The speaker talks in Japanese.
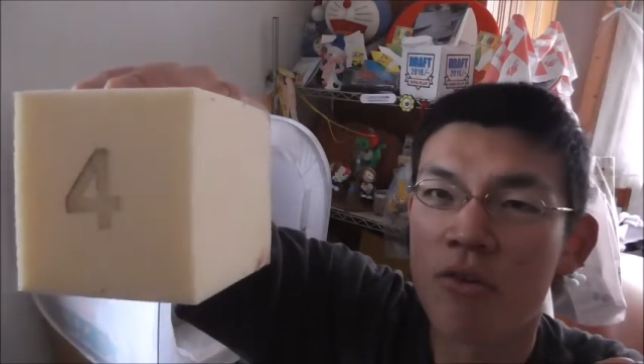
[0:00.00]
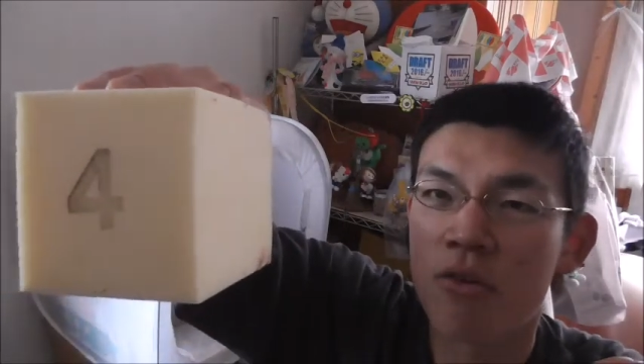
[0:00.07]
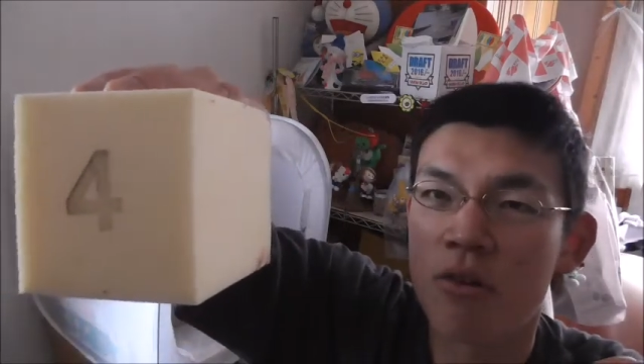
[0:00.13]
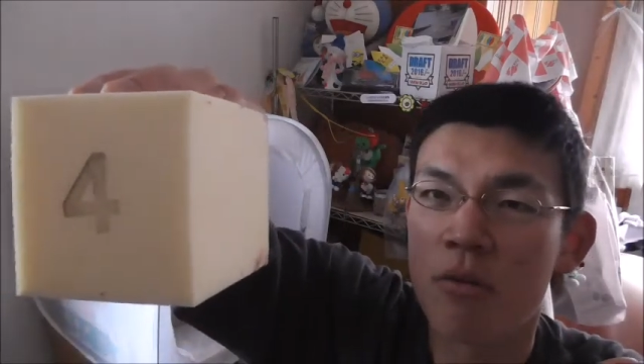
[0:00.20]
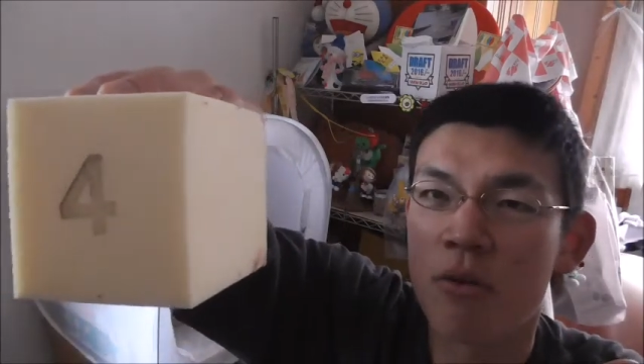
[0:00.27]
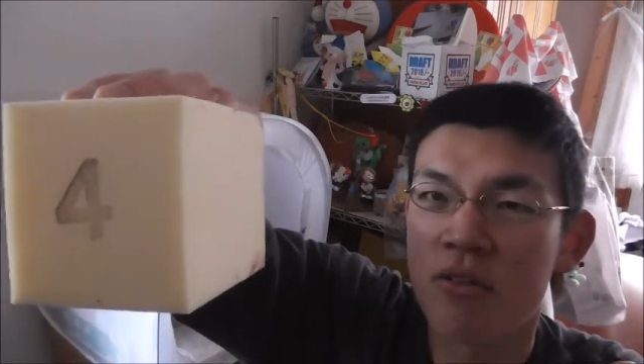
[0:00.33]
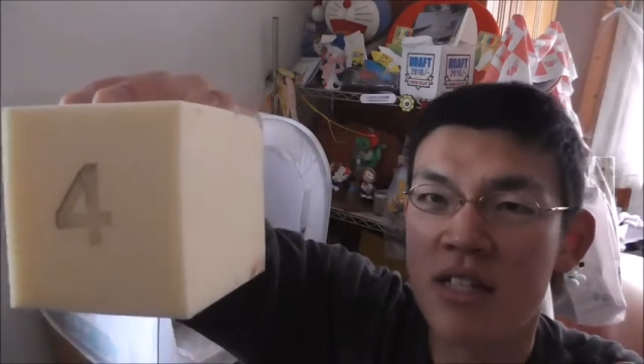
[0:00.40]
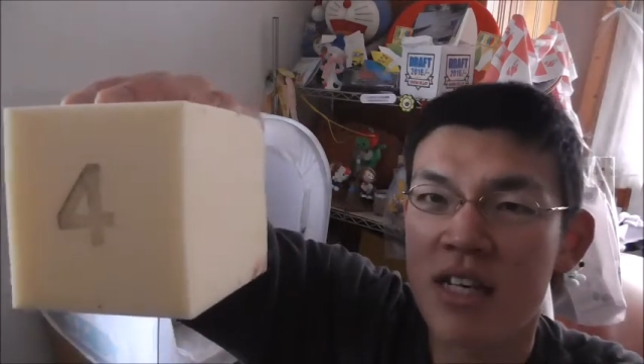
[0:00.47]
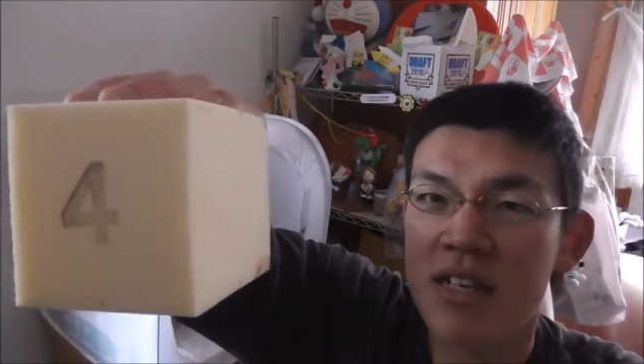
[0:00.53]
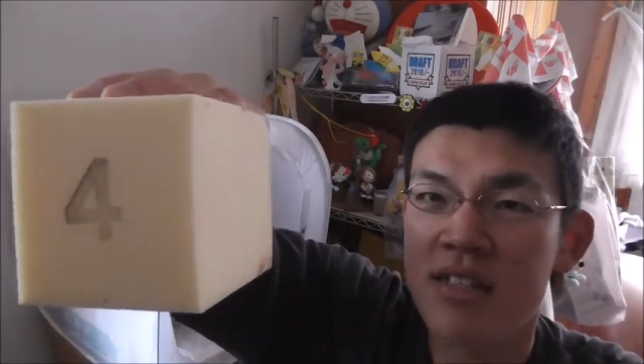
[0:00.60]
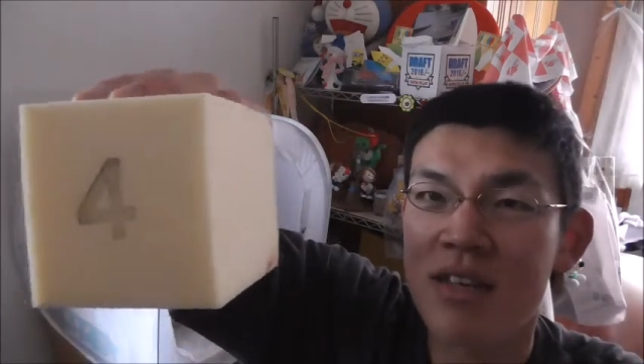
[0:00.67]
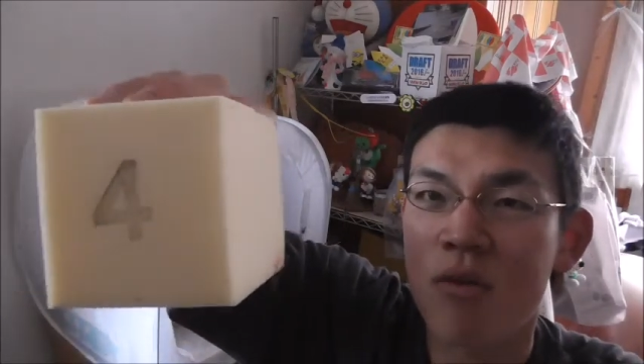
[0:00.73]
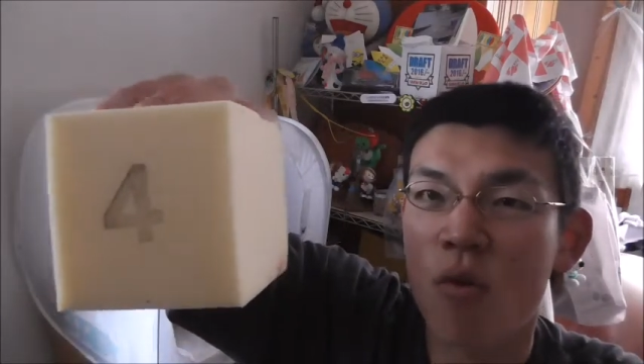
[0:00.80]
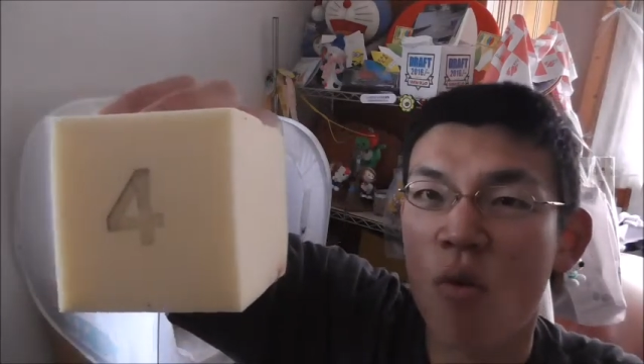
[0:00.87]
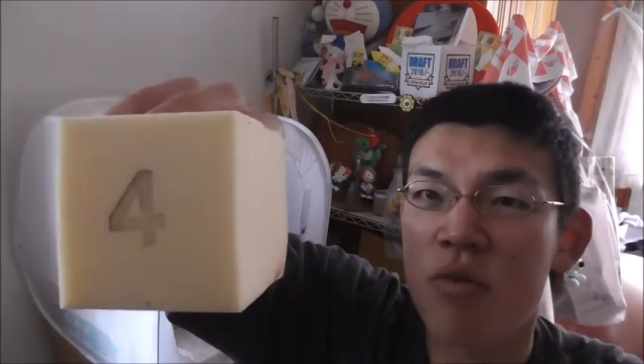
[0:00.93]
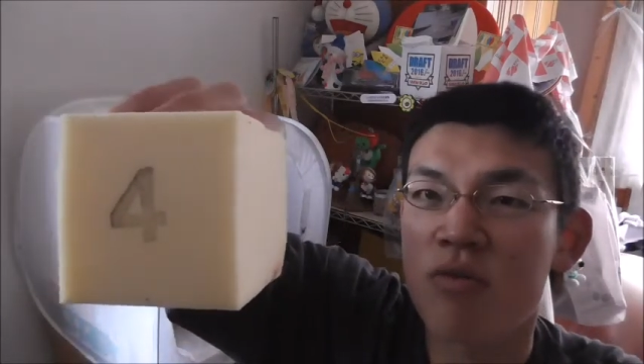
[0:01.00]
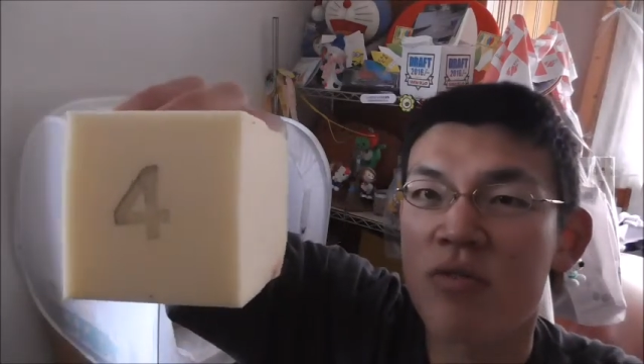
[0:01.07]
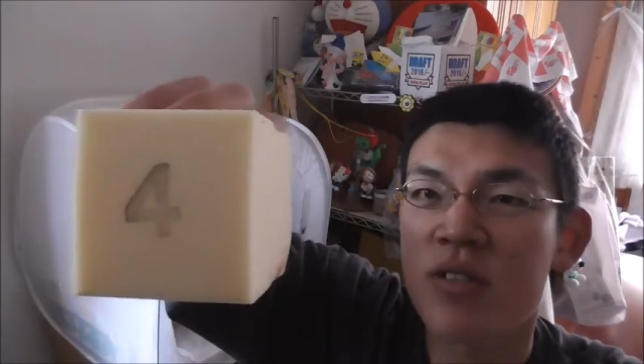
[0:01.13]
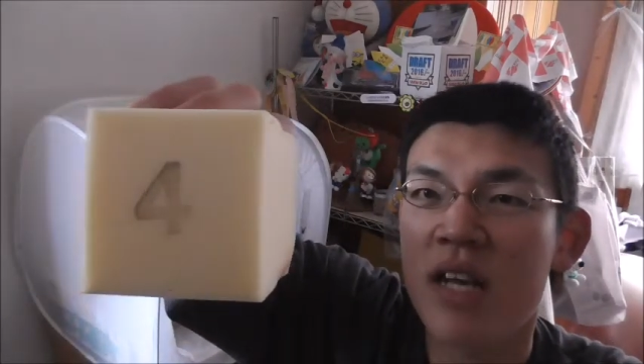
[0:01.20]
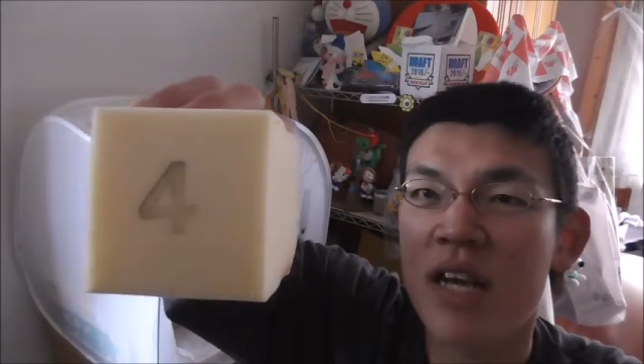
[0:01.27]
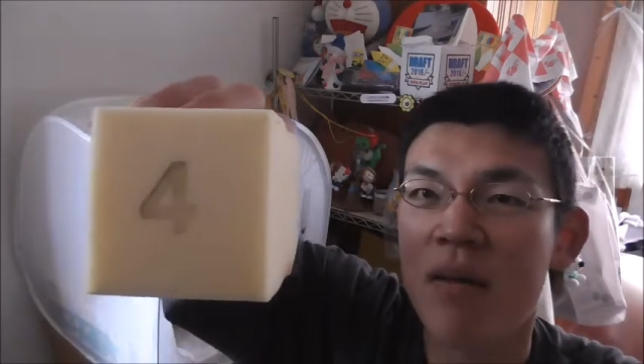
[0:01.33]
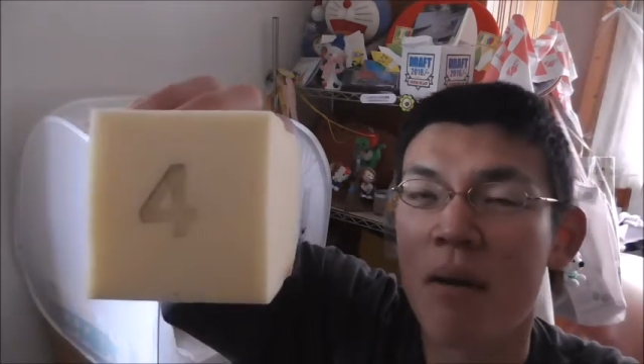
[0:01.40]
この落ちやすさを克
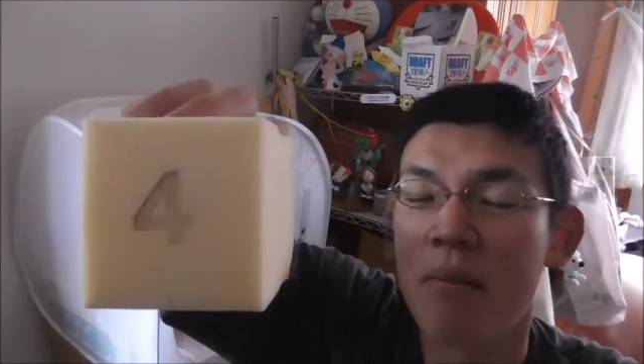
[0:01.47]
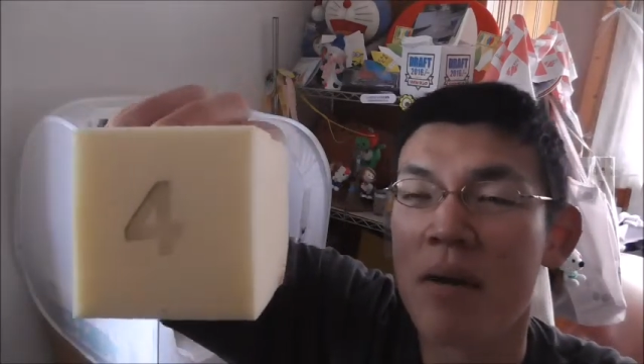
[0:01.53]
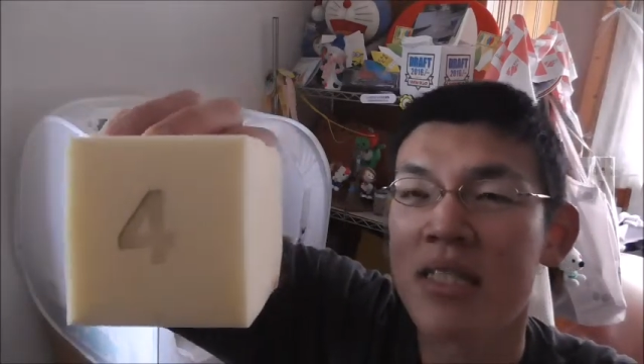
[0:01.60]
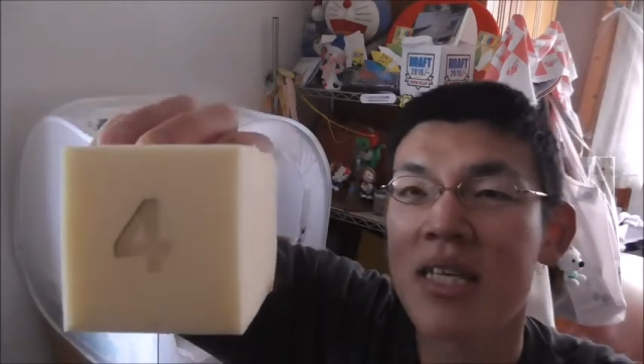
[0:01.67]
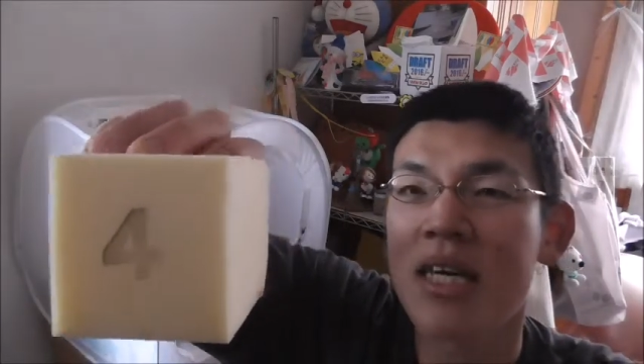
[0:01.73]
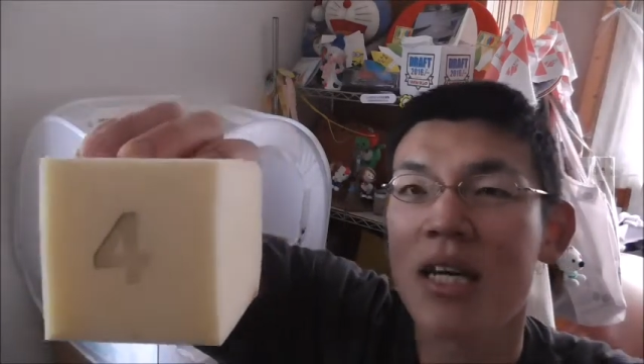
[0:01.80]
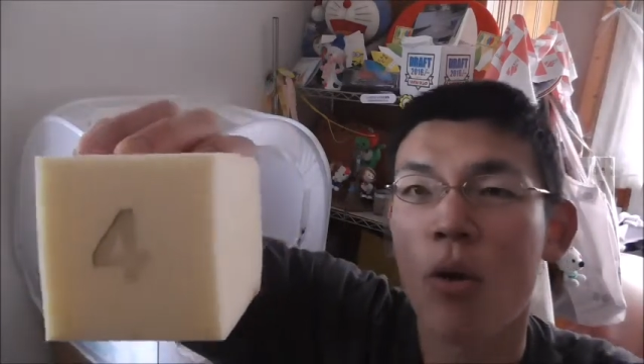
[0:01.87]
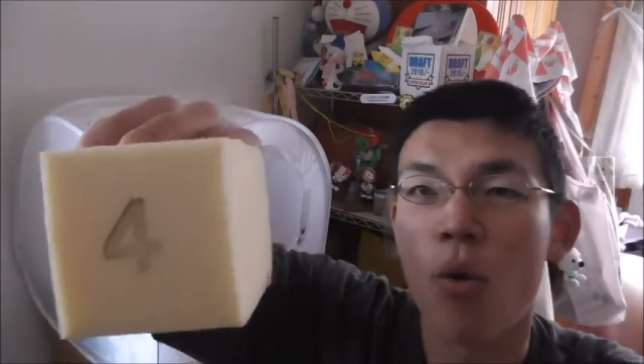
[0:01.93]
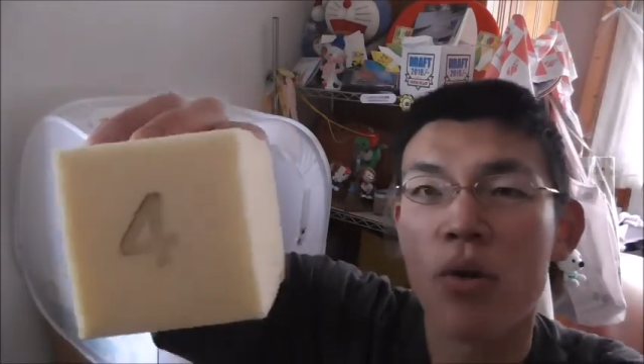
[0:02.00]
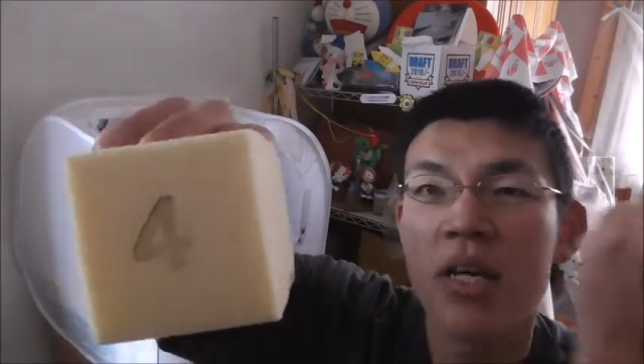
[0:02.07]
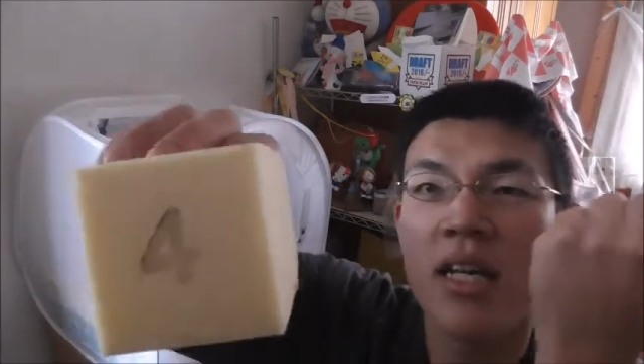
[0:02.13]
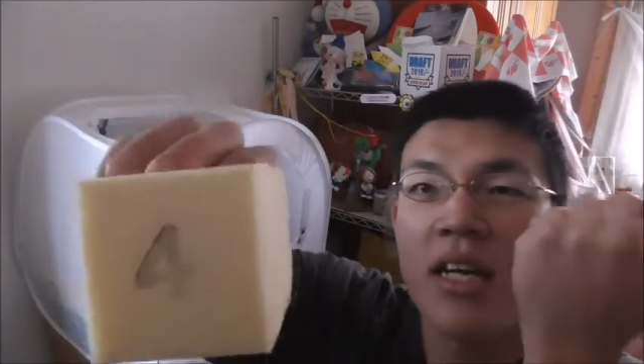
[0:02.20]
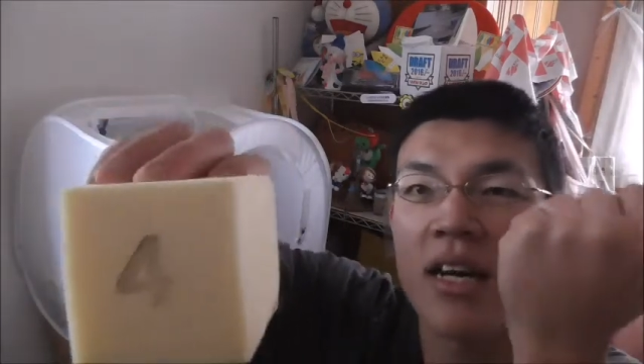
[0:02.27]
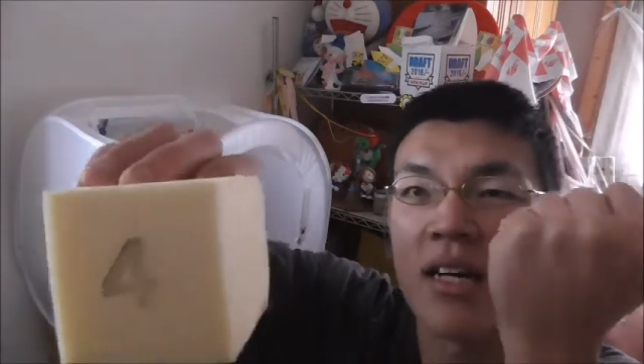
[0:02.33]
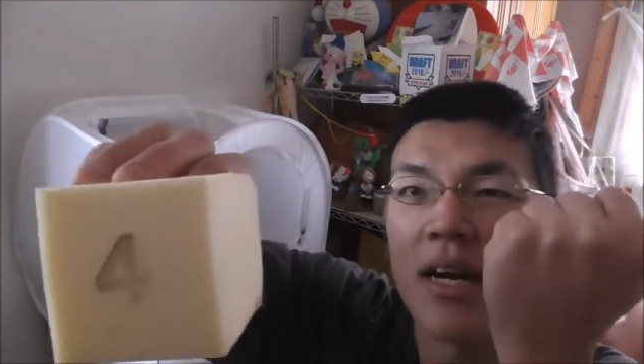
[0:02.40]
服できればまさに鬼に